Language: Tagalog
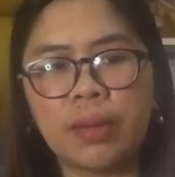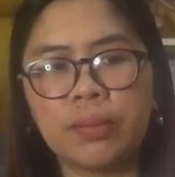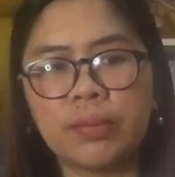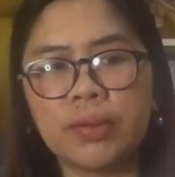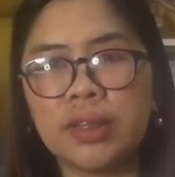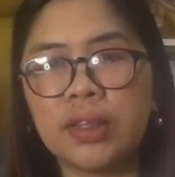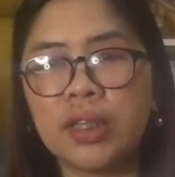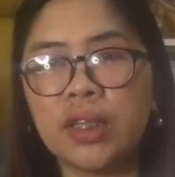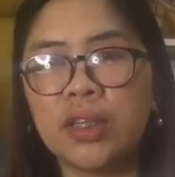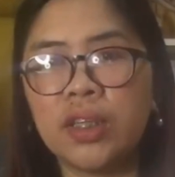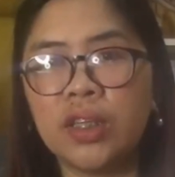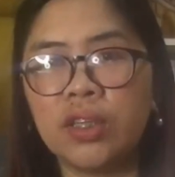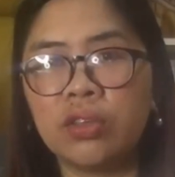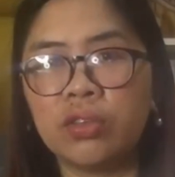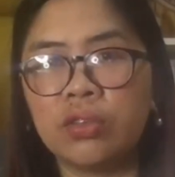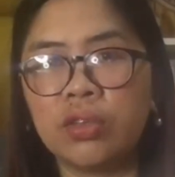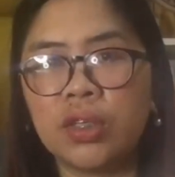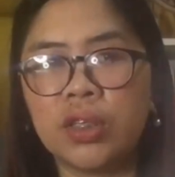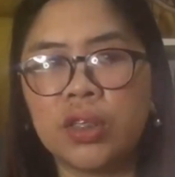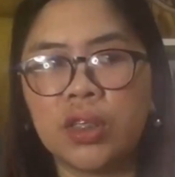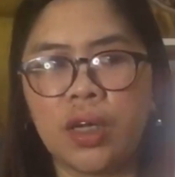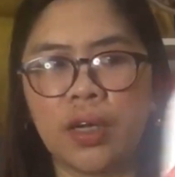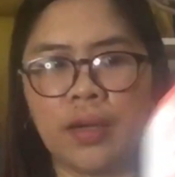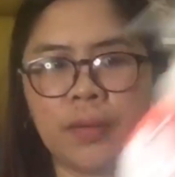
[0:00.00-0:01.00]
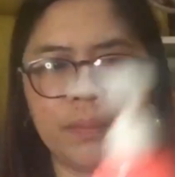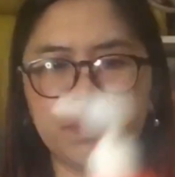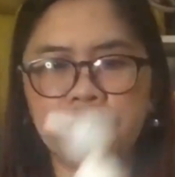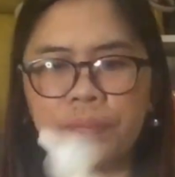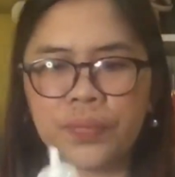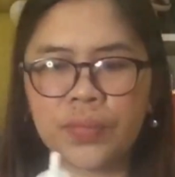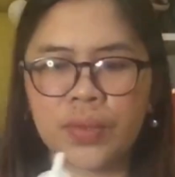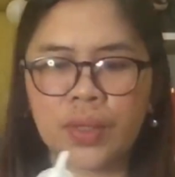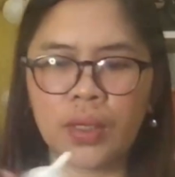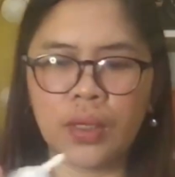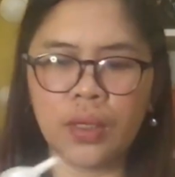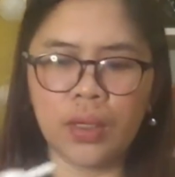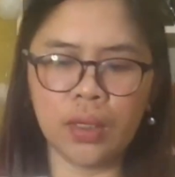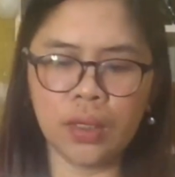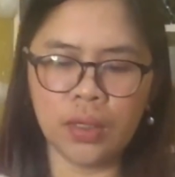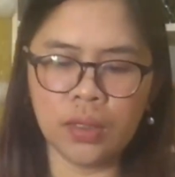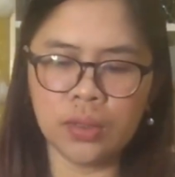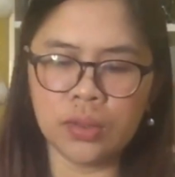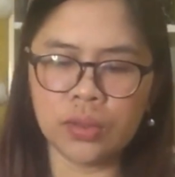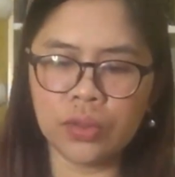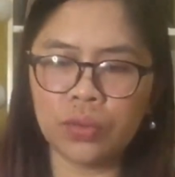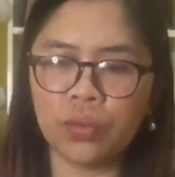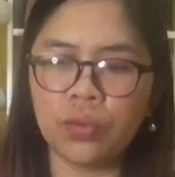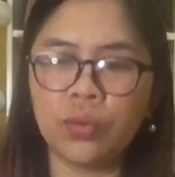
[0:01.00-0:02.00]
Tapos nandito na siya.
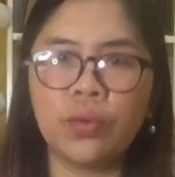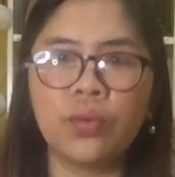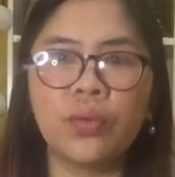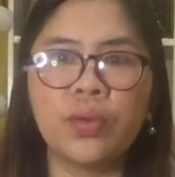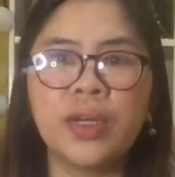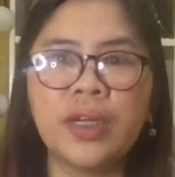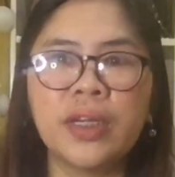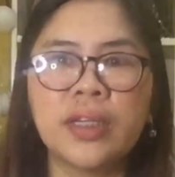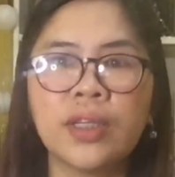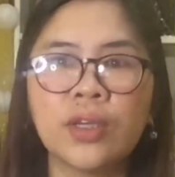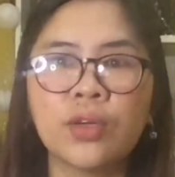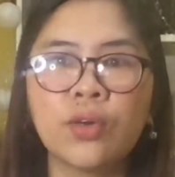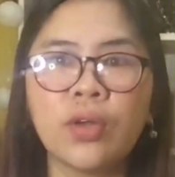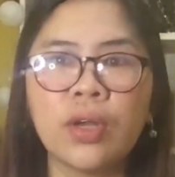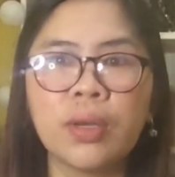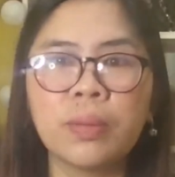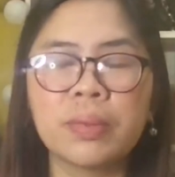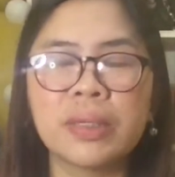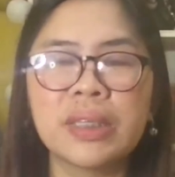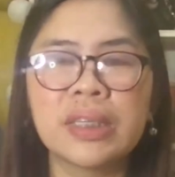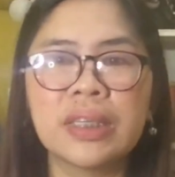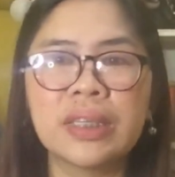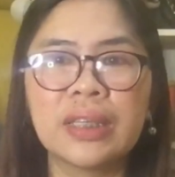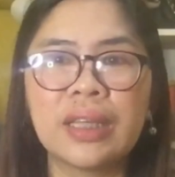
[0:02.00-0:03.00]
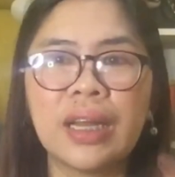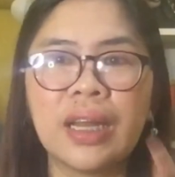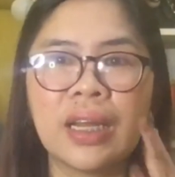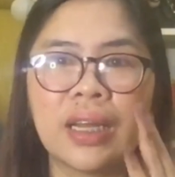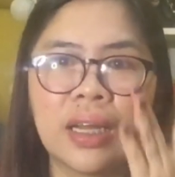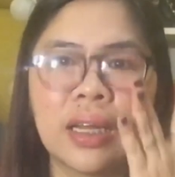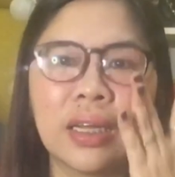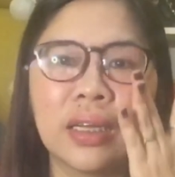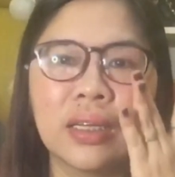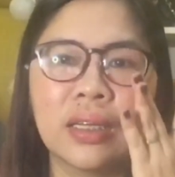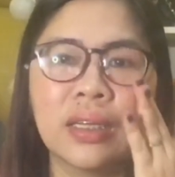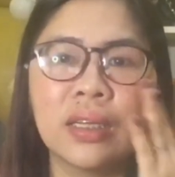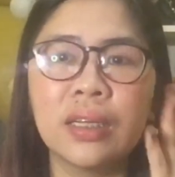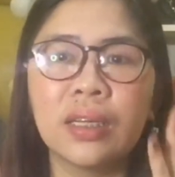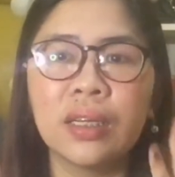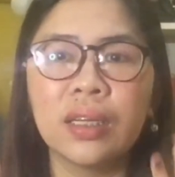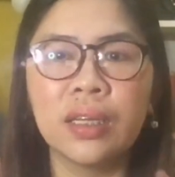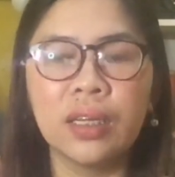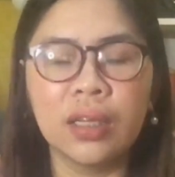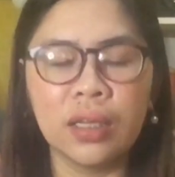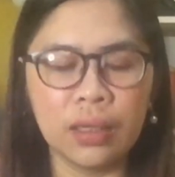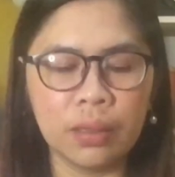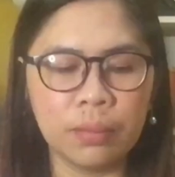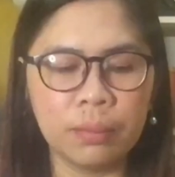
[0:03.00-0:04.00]
So, hindi ko alam kasi talagang
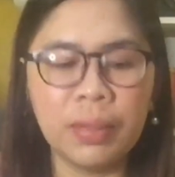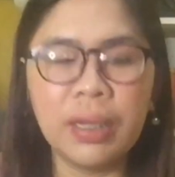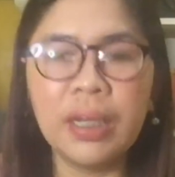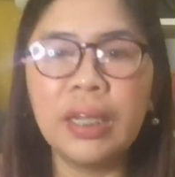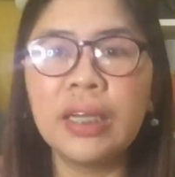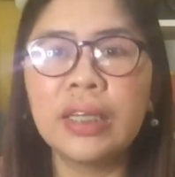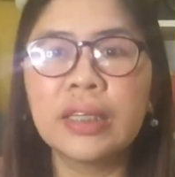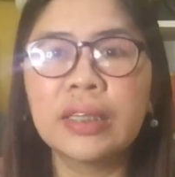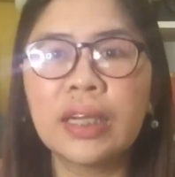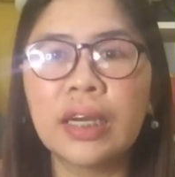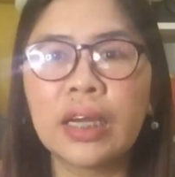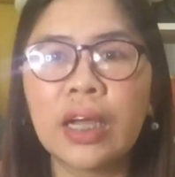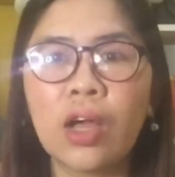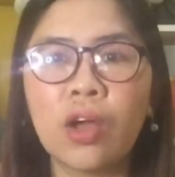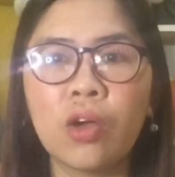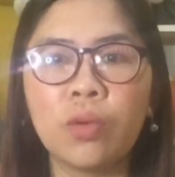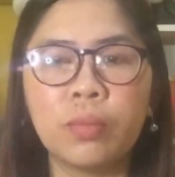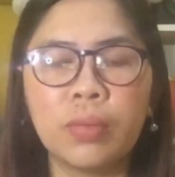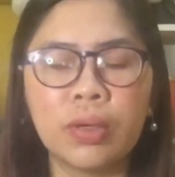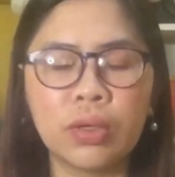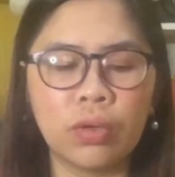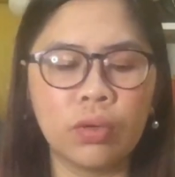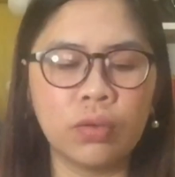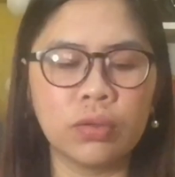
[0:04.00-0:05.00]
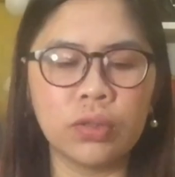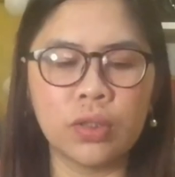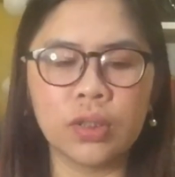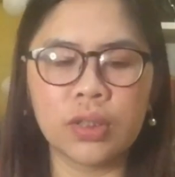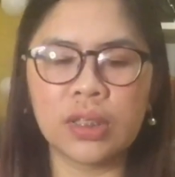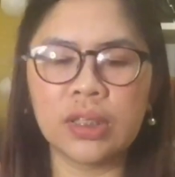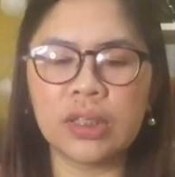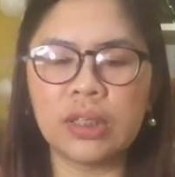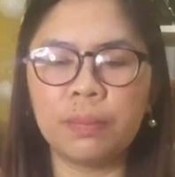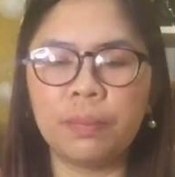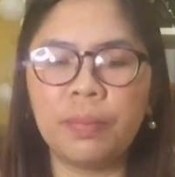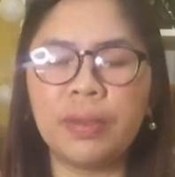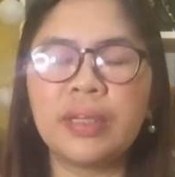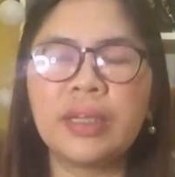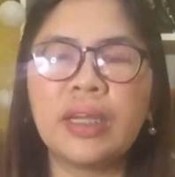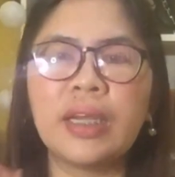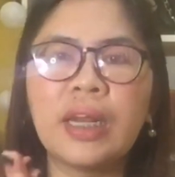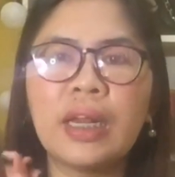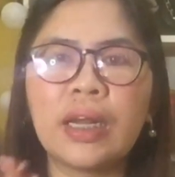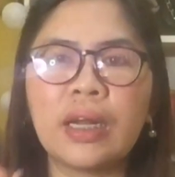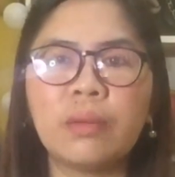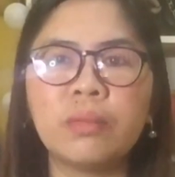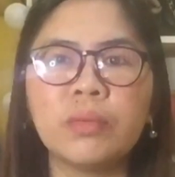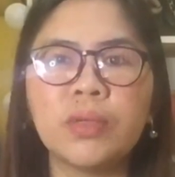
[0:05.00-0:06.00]
mahilig talaga akong mag-lotion kasi pag
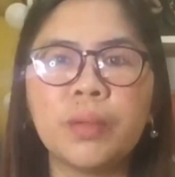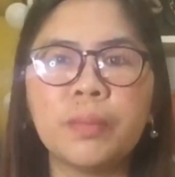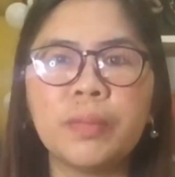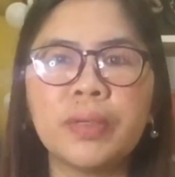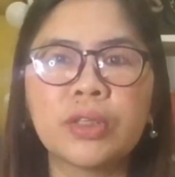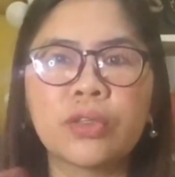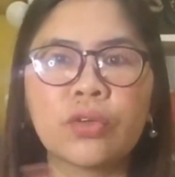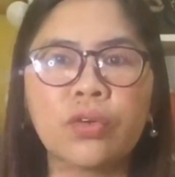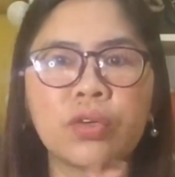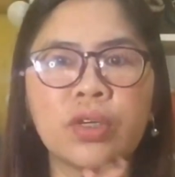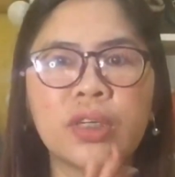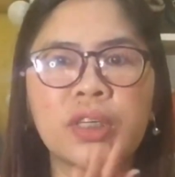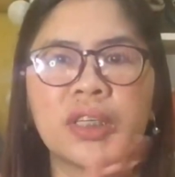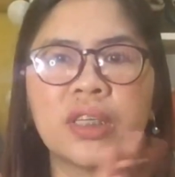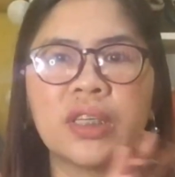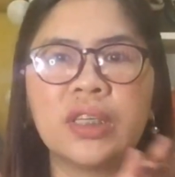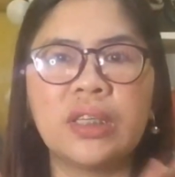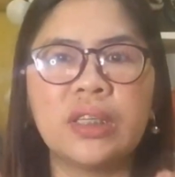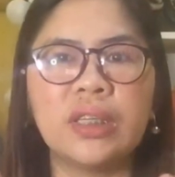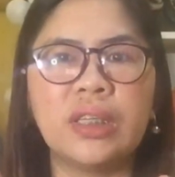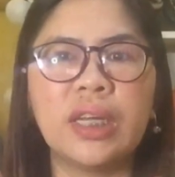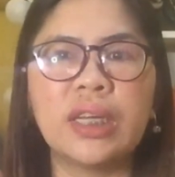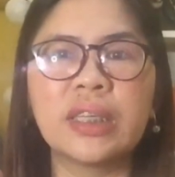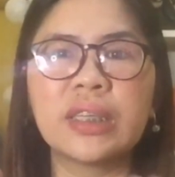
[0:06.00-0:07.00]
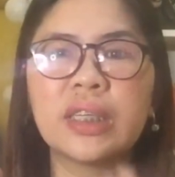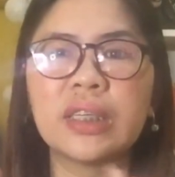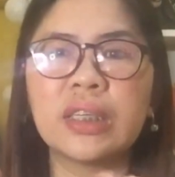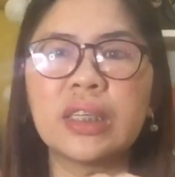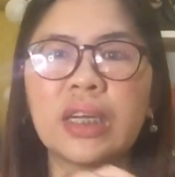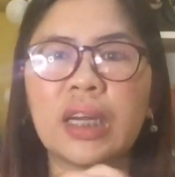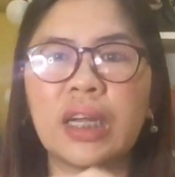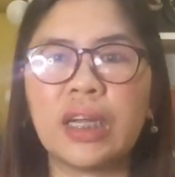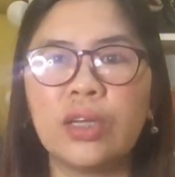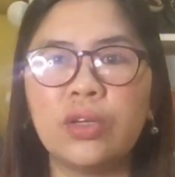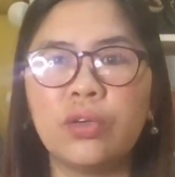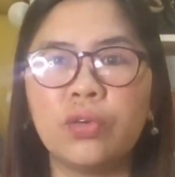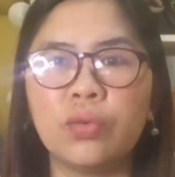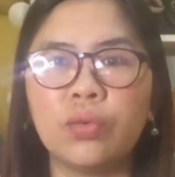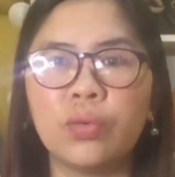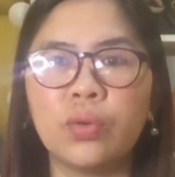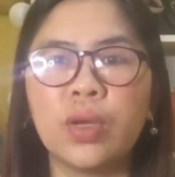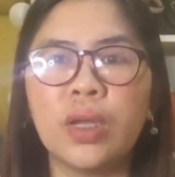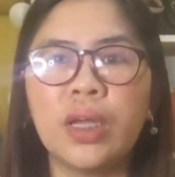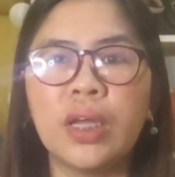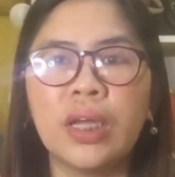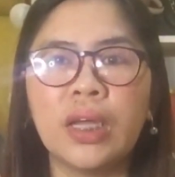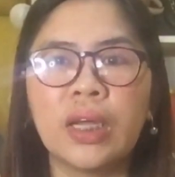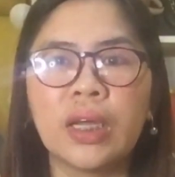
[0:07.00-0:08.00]
nararamdaman ko nag nagda-dry
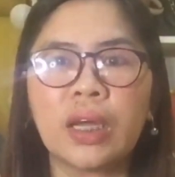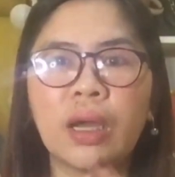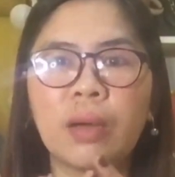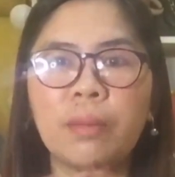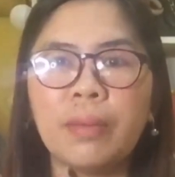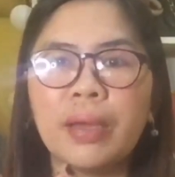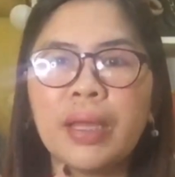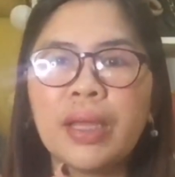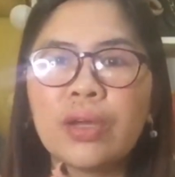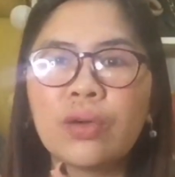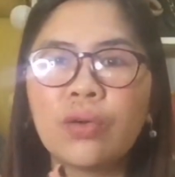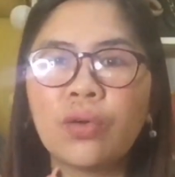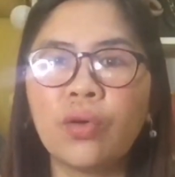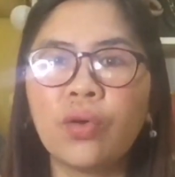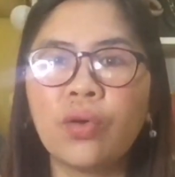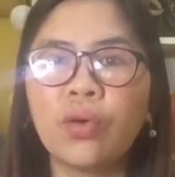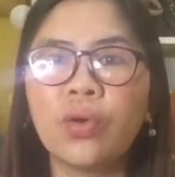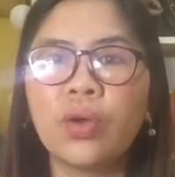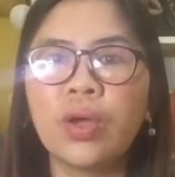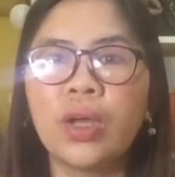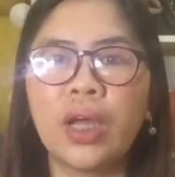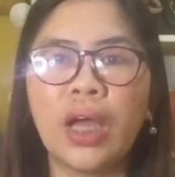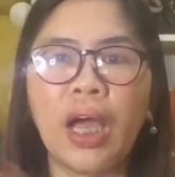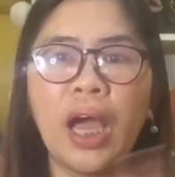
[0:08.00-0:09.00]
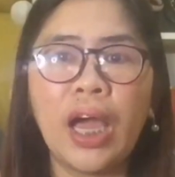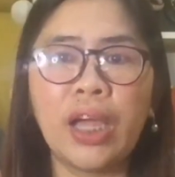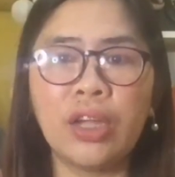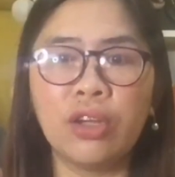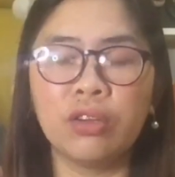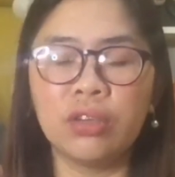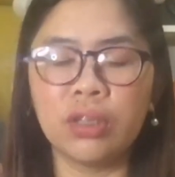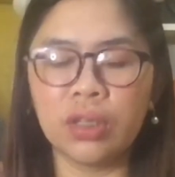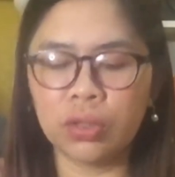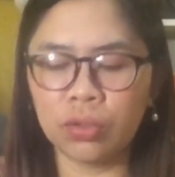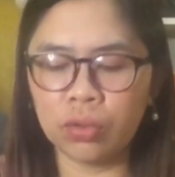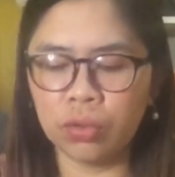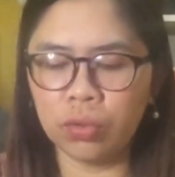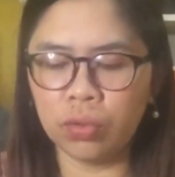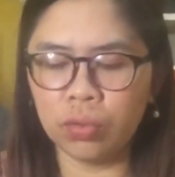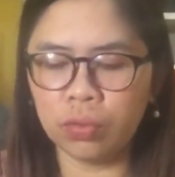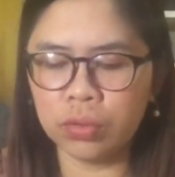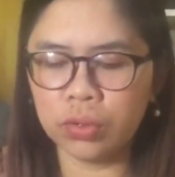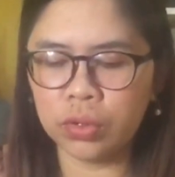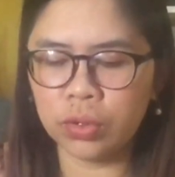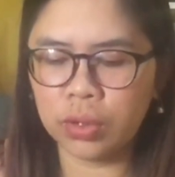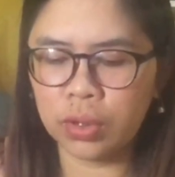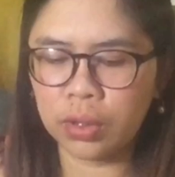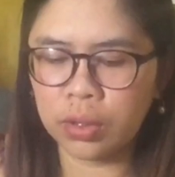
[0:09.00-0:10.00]
yung kamay ko, ayun,
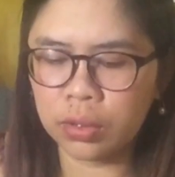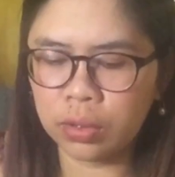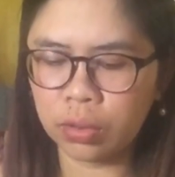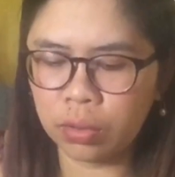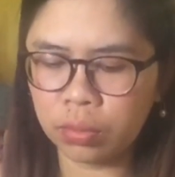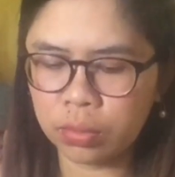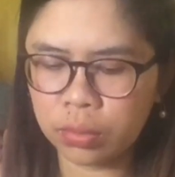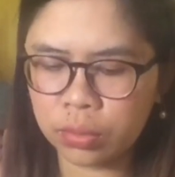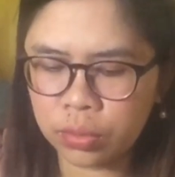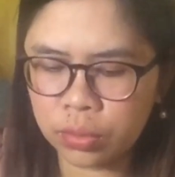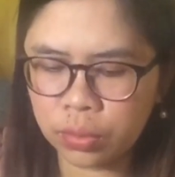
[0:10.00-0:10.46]
naglo-lotion agad ako.